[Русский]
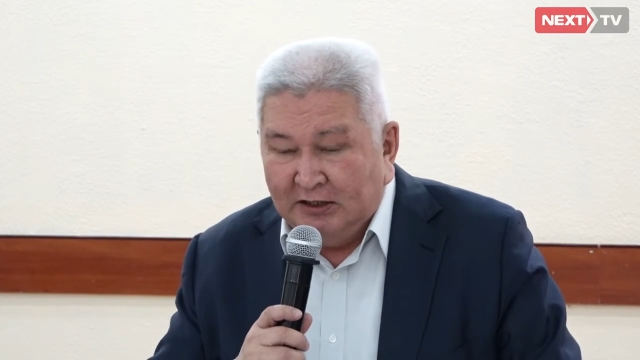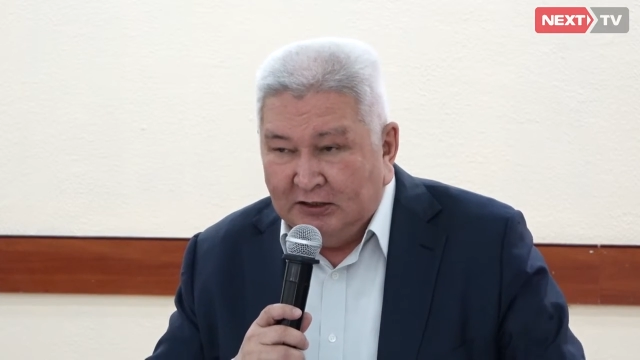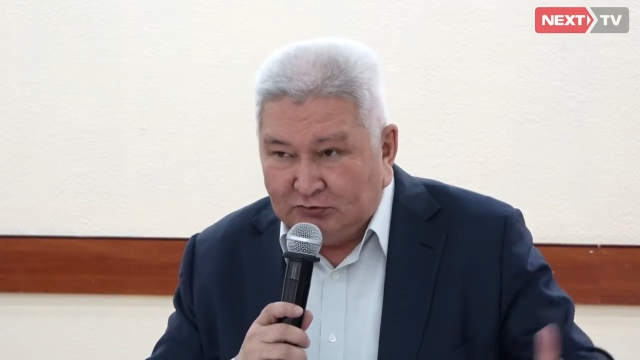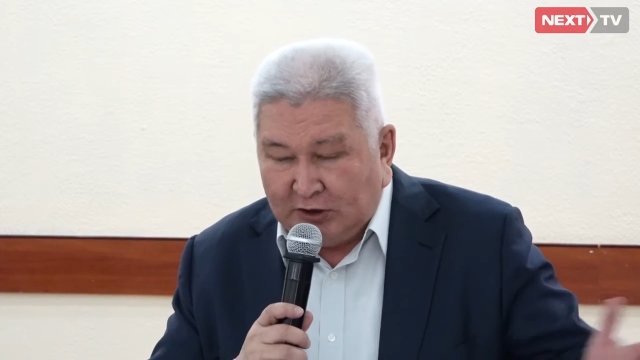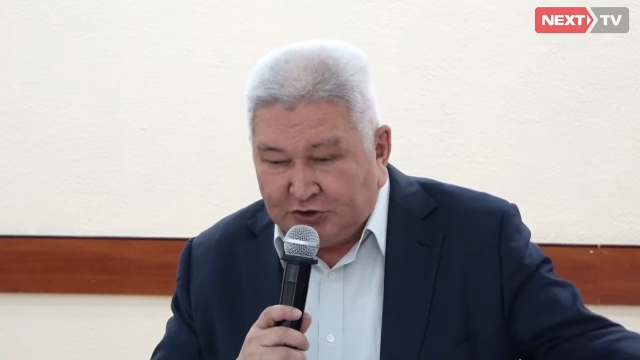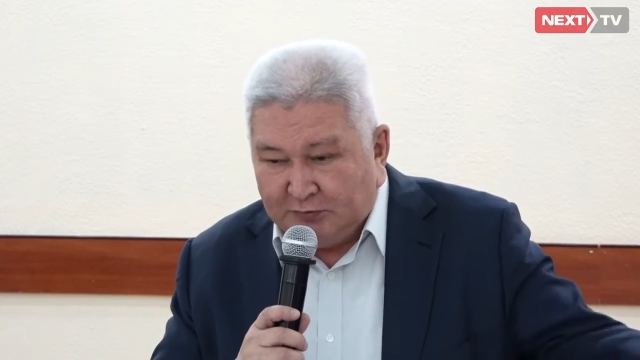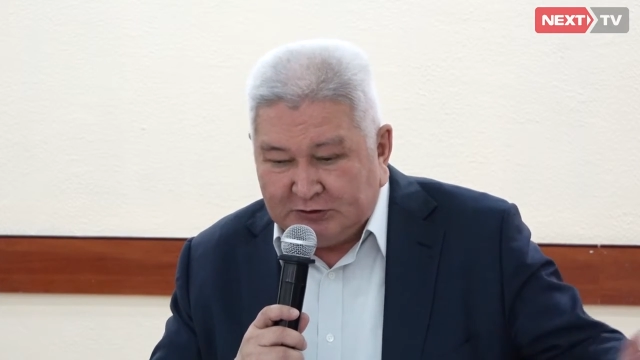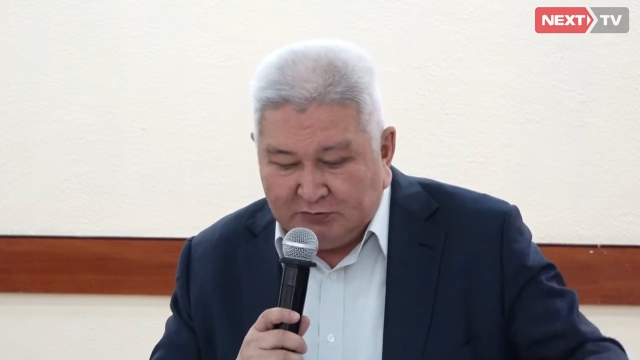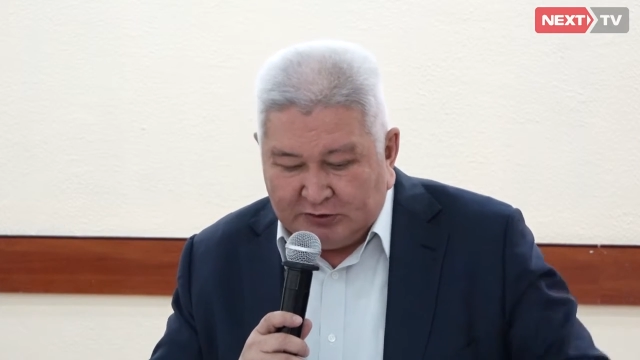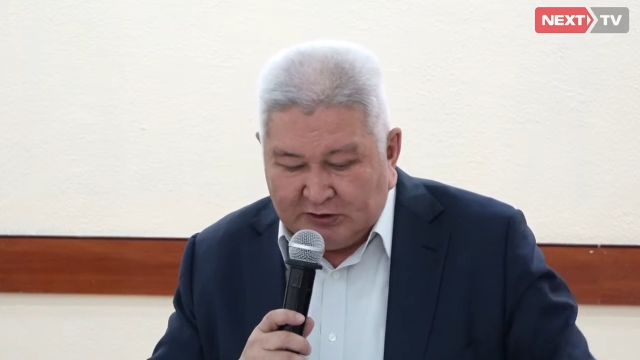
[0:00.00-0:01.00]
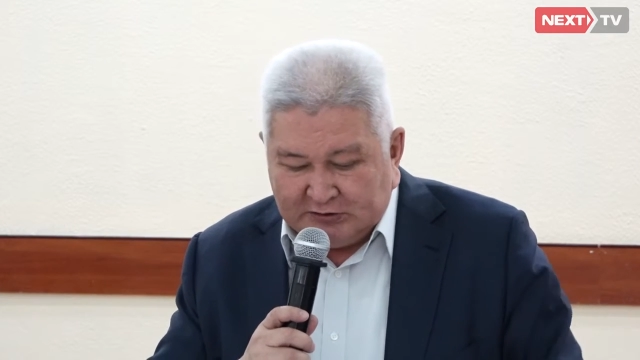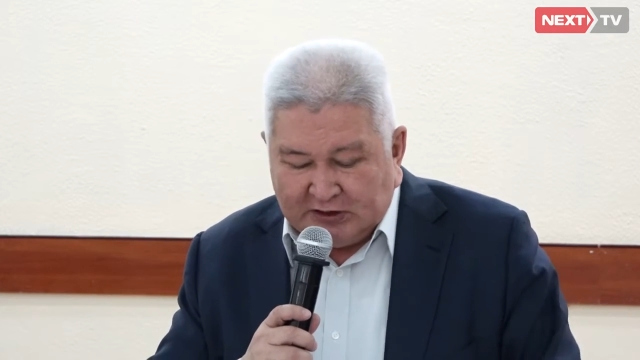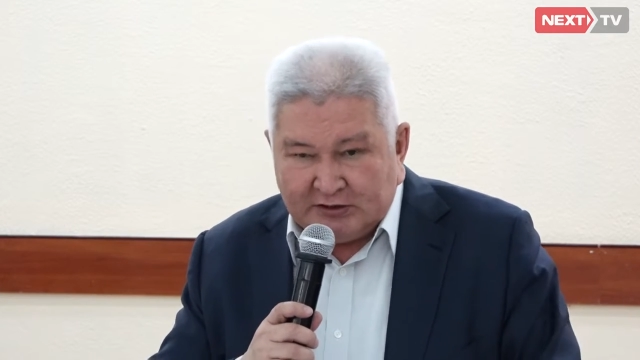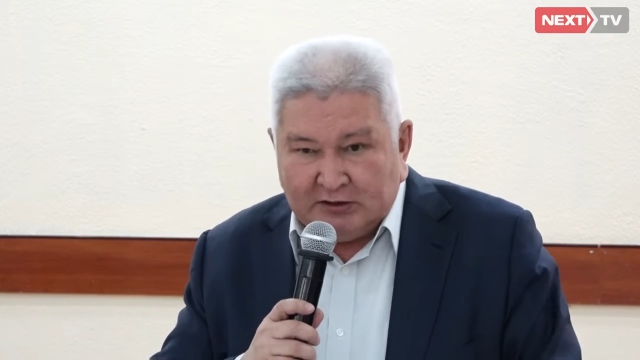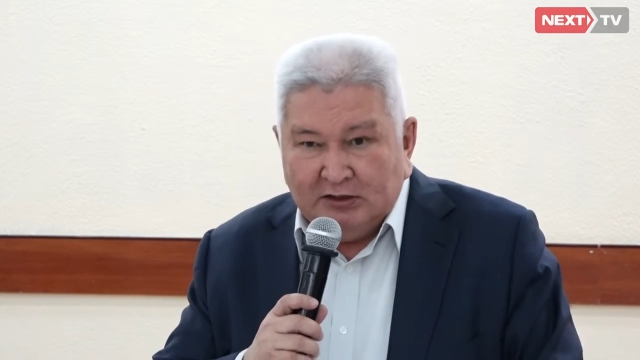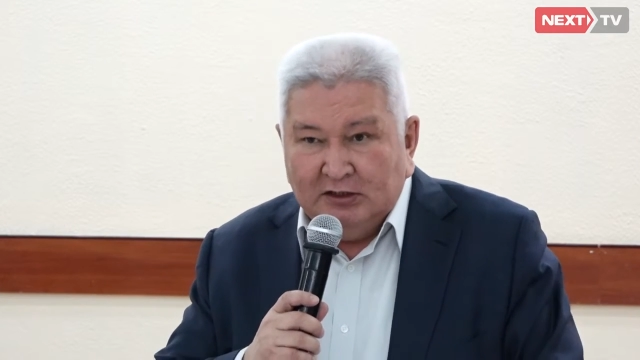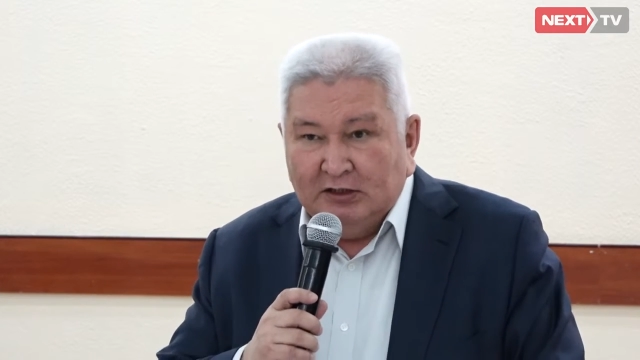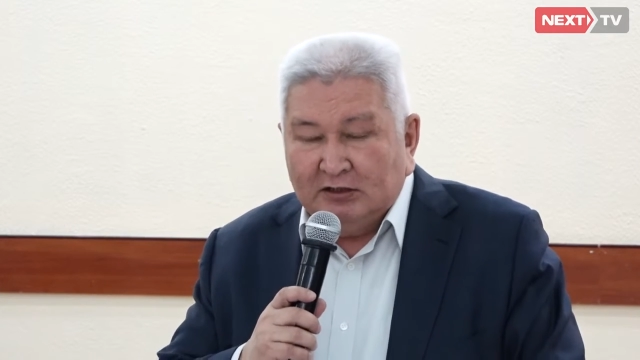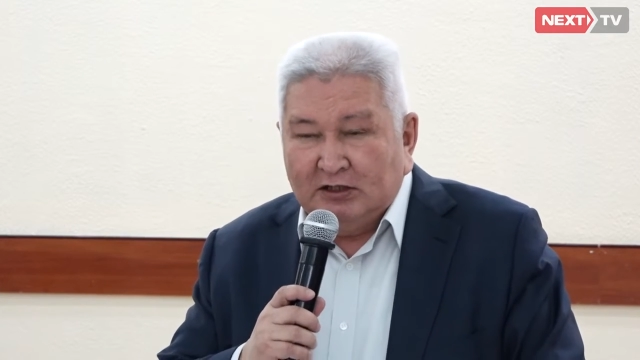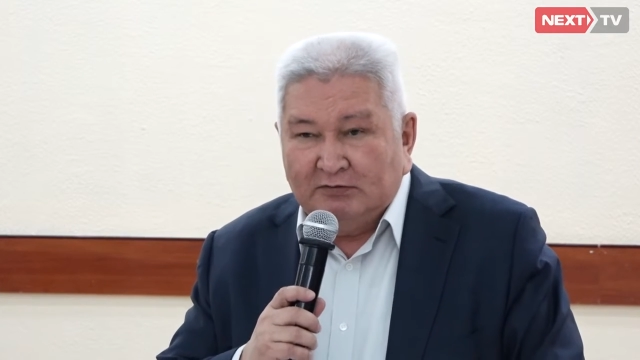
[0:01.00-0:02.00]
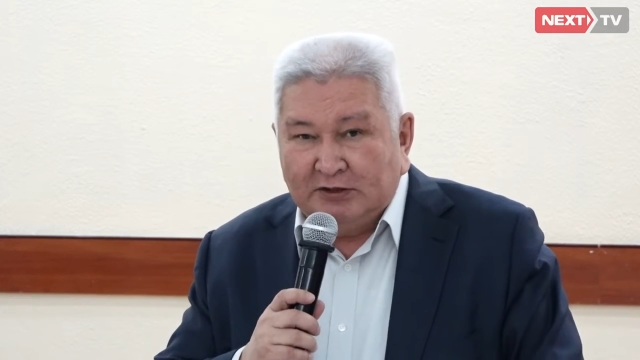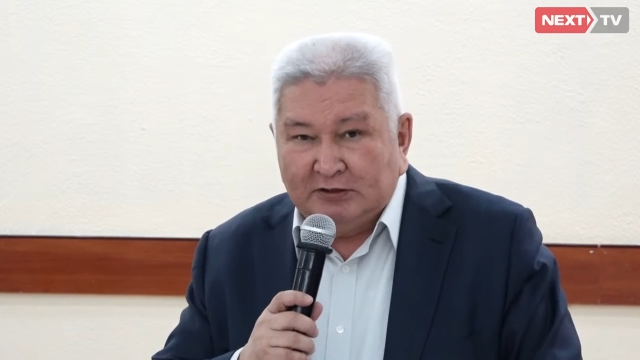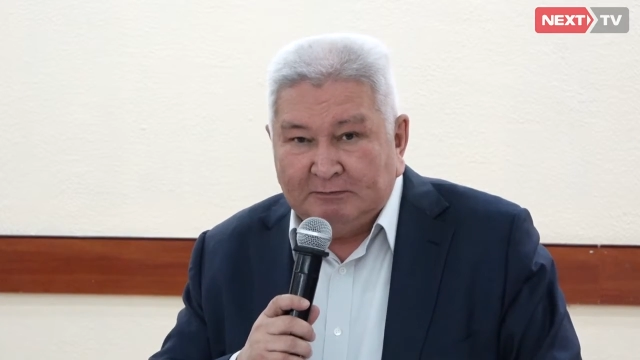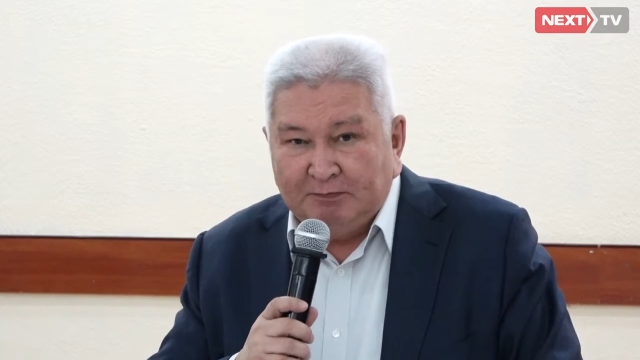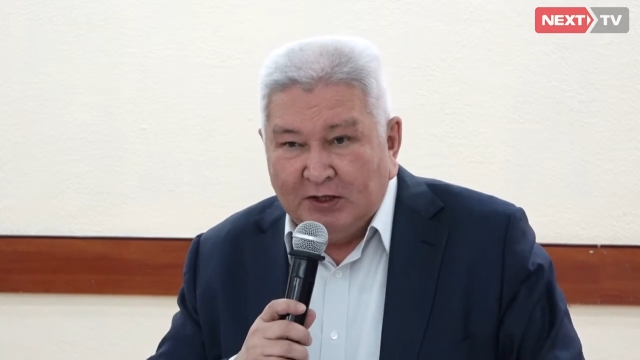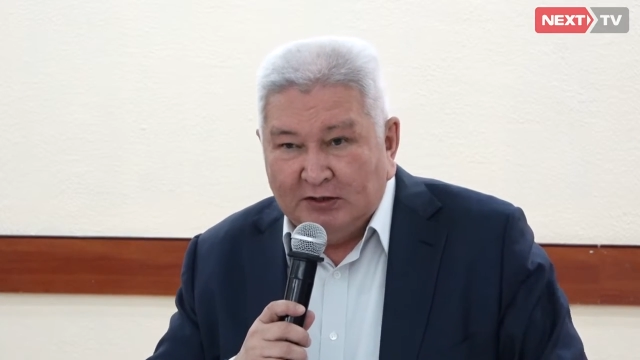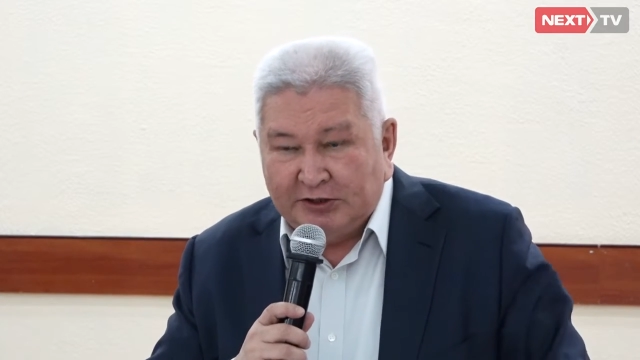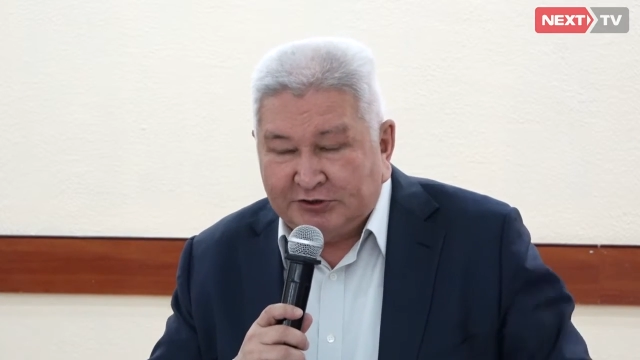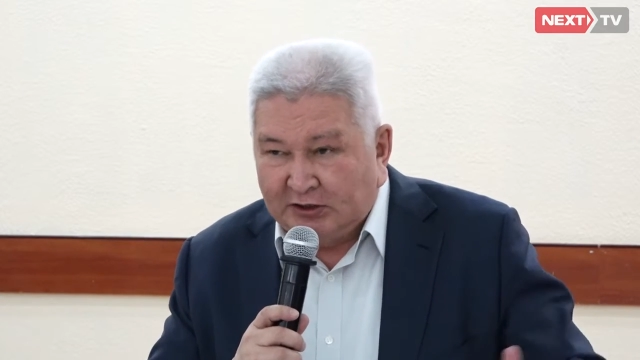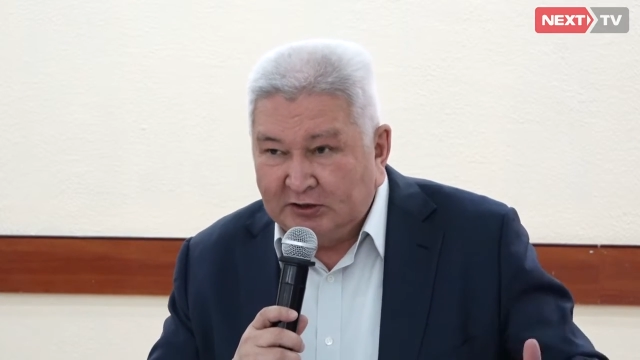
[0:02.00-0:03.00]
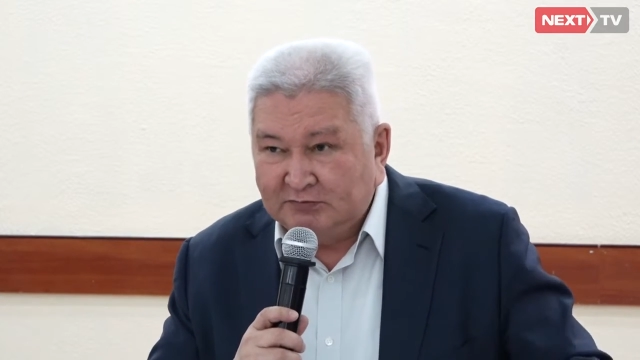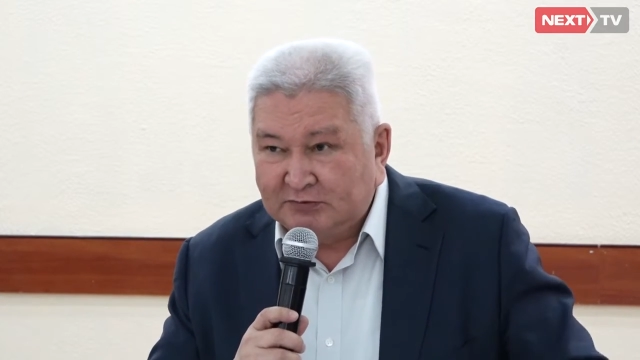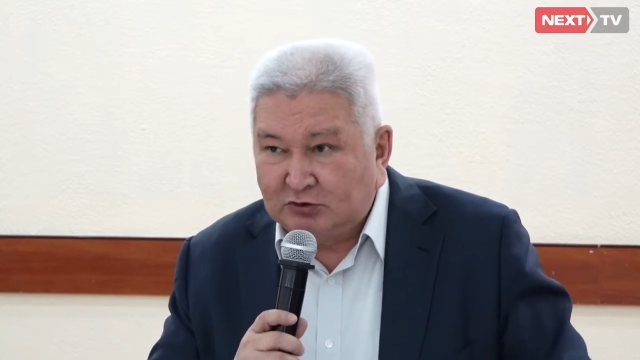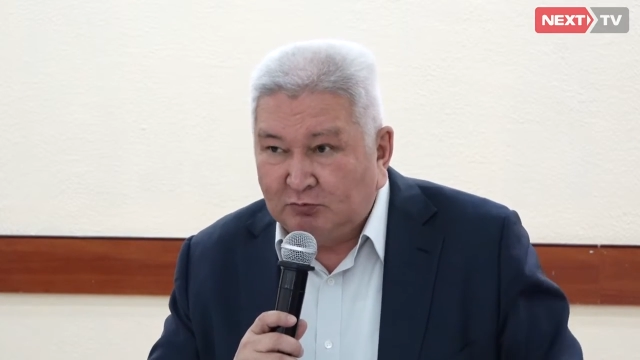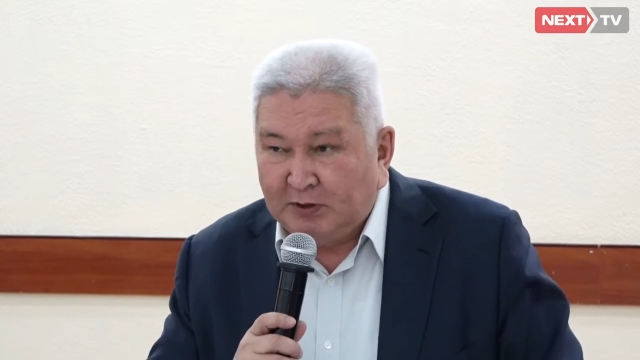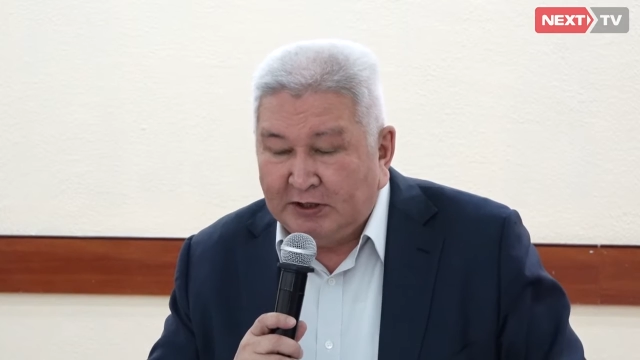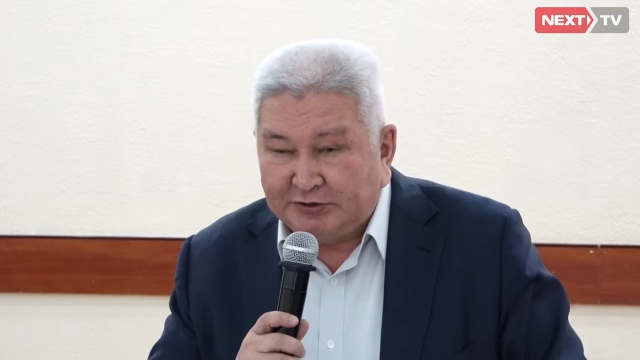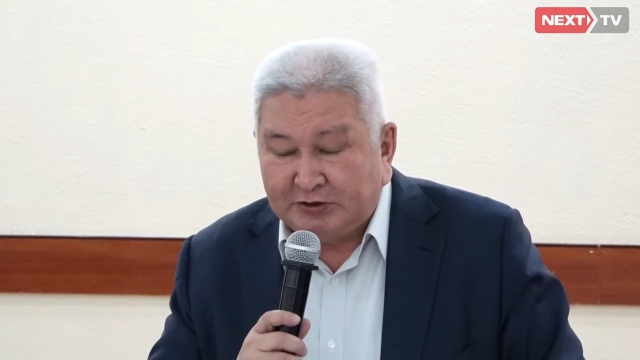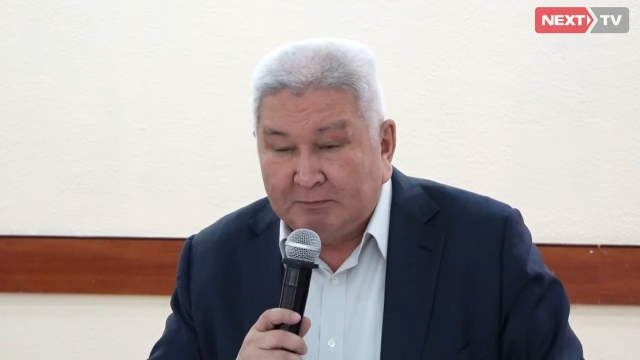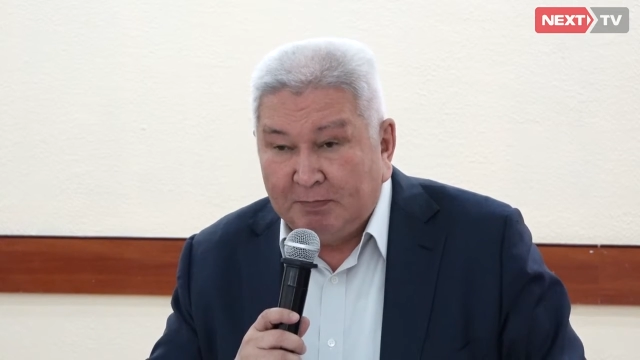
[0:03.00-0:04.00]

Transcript: Вот о чем сегодня, кстати, говорил значит, один выступающий.